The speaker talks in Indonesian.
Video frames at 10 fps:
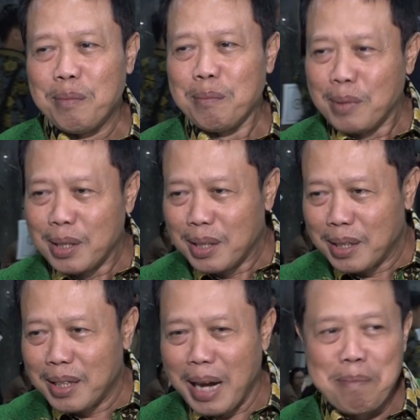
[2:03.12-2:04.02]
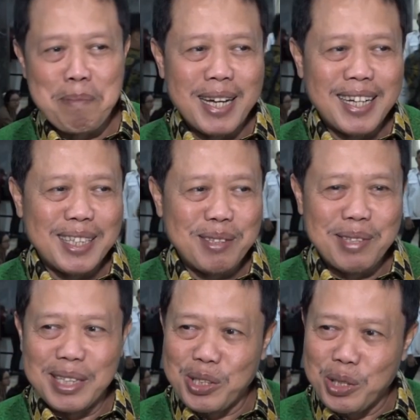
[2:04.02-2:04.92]
mengambil
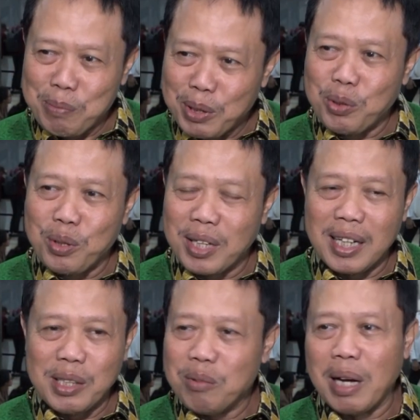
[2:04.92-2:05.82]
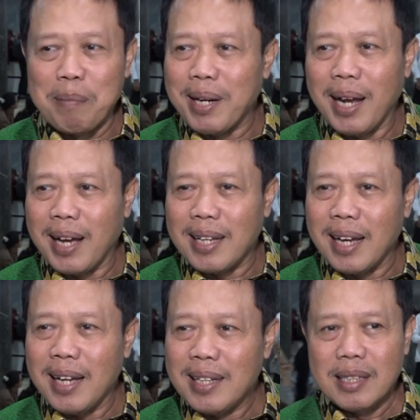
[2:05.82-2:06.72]
itu atau menurunkan itu nggak berhak
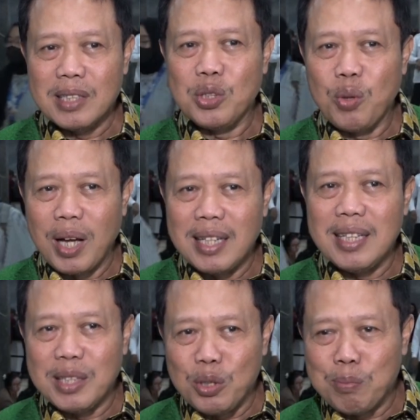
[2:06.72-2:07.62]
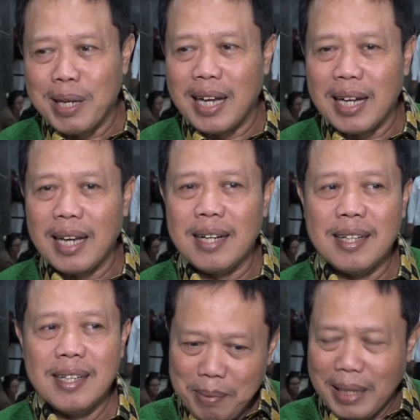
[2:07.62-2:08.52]
ya kecuali itu melanggar
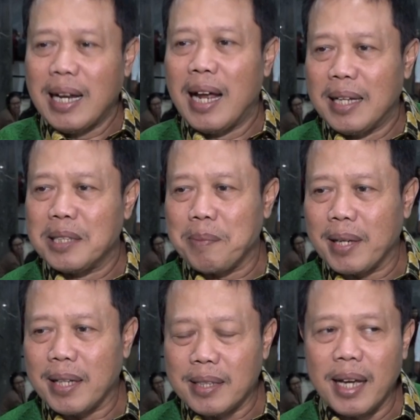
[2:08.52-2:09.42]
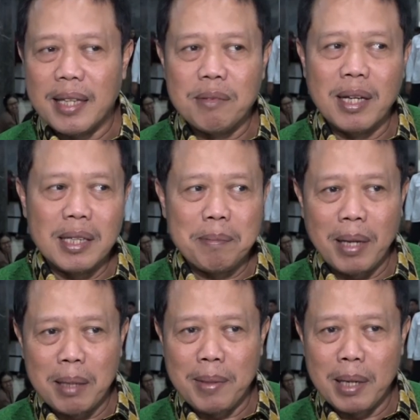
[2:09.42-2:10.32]
perda dan sebagainya itu nanti
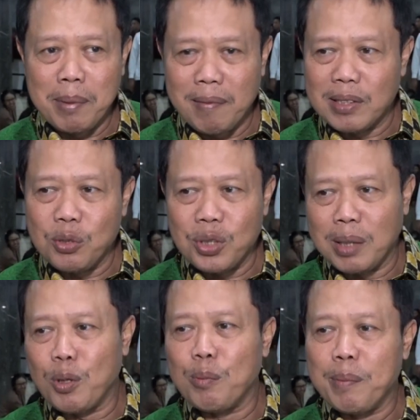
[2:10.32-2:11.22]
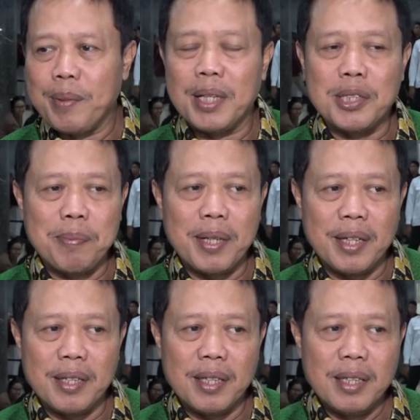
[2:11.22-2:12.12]
bareng-bareng Bawaslu Satpol PP dan
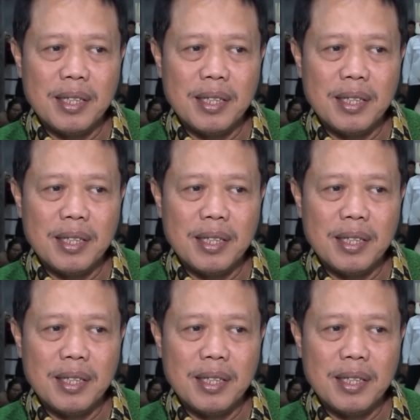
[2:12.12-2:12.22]
sebagainya